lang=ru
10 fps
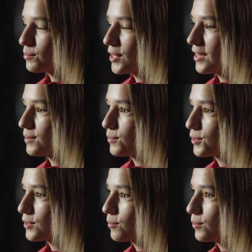общались
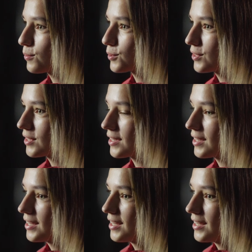между собой, потому что
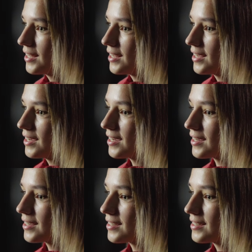
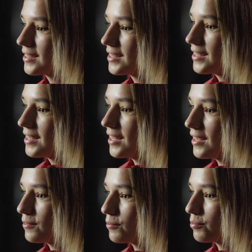а,
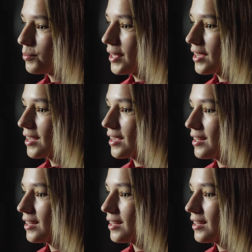я